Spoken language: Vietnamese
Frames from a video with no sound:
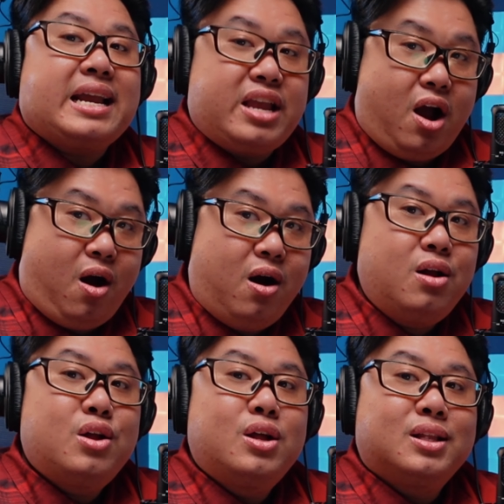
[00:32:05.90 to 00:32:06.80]
càng
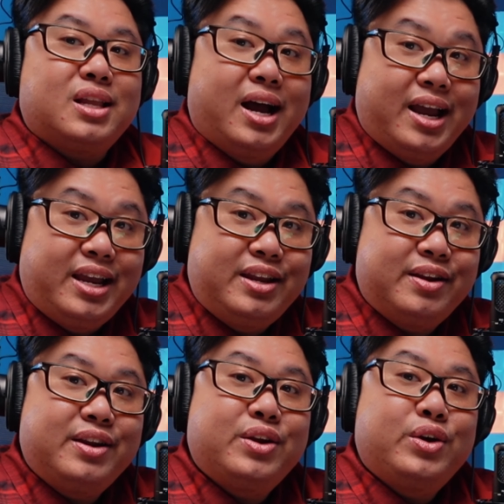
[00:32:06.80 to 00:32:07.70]
nhỏ thì
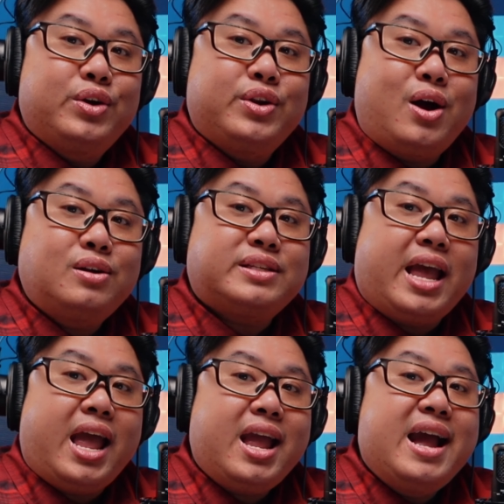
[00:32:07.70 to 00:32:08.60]
nó
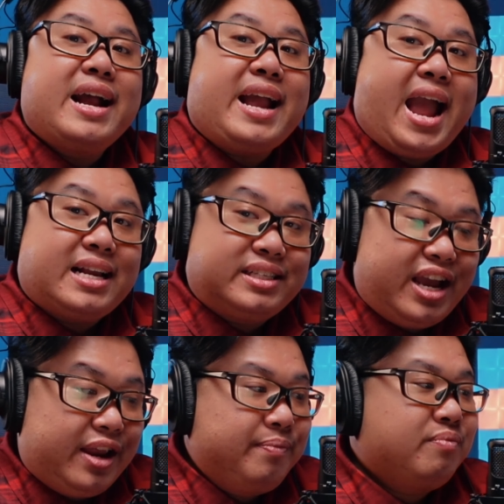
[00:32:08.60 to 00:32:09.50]
sẽ càng
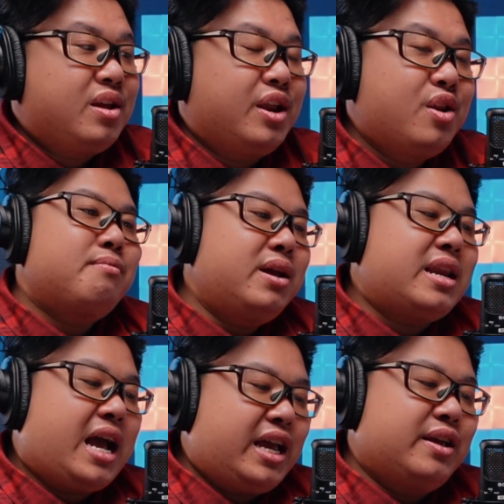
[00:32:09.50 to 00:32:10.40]
xịn. Chiếc
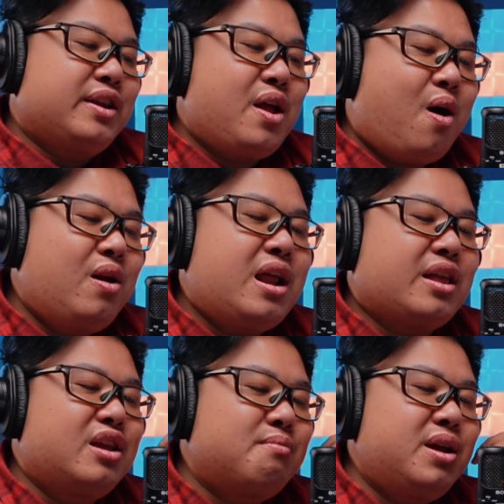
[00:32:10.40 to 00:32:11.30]
mic này nó
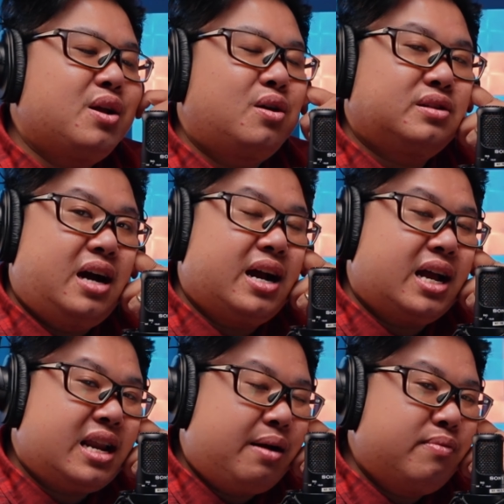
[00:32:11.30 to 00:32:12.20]
là chiếc mic có
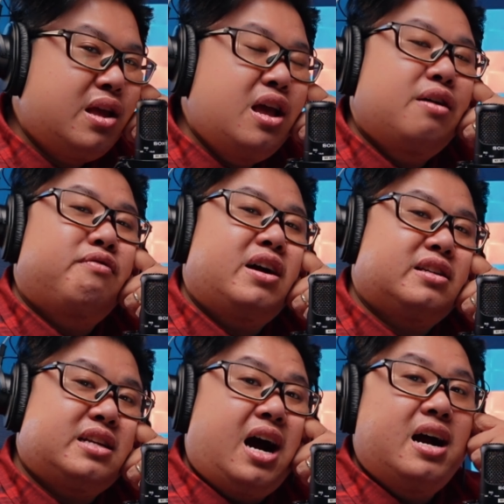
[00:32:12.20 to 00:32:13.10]
trở kháng thấp
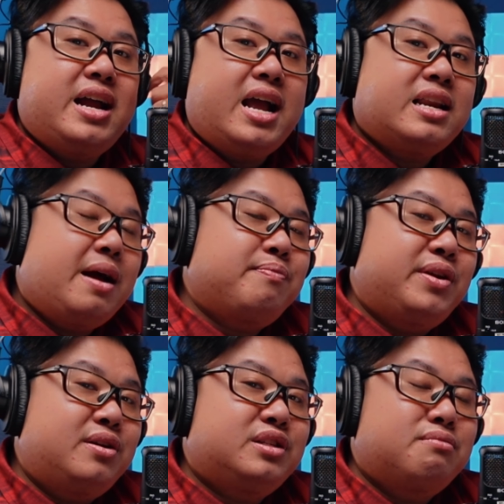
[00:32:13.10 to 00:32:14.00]
và trở kháng thấp
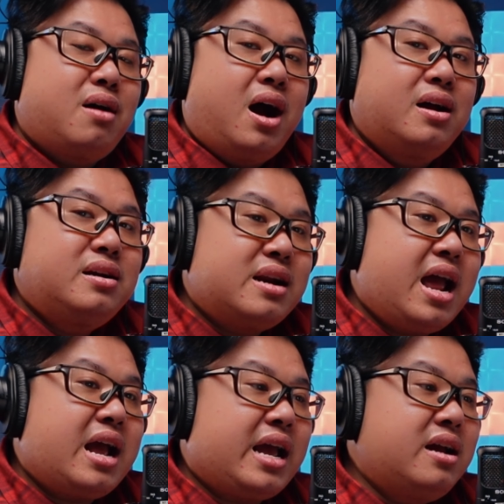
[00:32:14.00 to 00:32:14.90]
thì nó sẽ mở
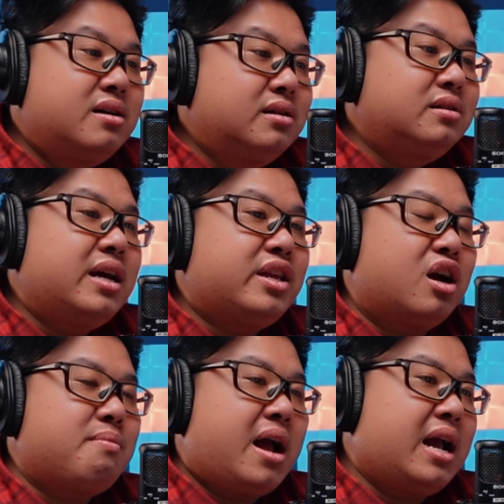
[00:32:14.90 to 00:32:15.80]
ra cái hướng để
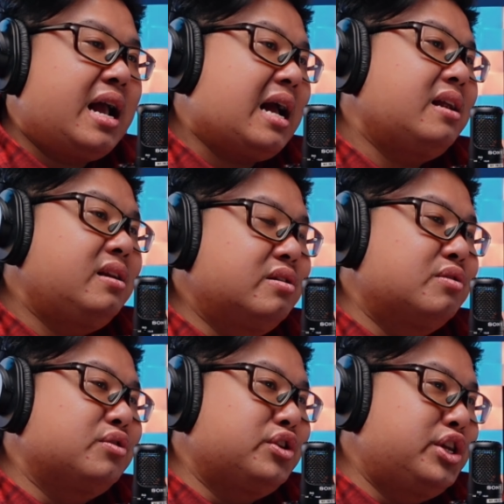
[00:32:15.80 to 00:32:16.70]
cho các bạn gắn
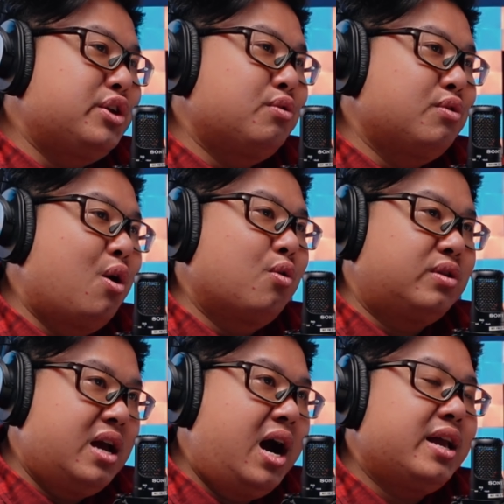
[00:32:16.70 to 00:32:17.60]
được nhiều
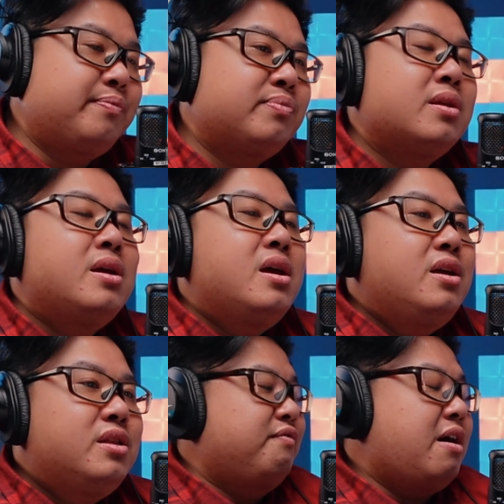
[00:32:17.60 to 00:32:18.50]
đồ chơi.
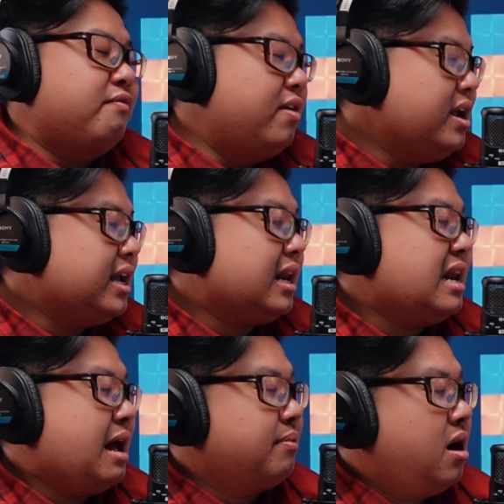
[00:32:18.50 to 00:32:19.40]
Và với
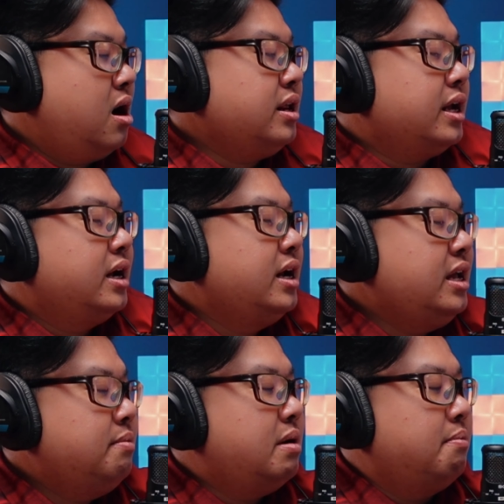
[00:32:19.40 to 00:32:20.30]
cách làm đó thì
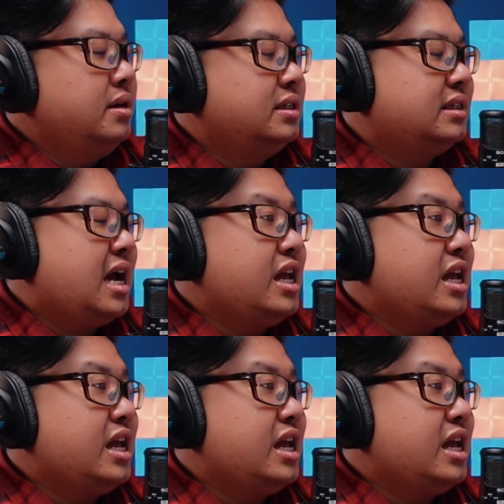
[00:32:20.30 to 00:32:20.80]
khi mà mình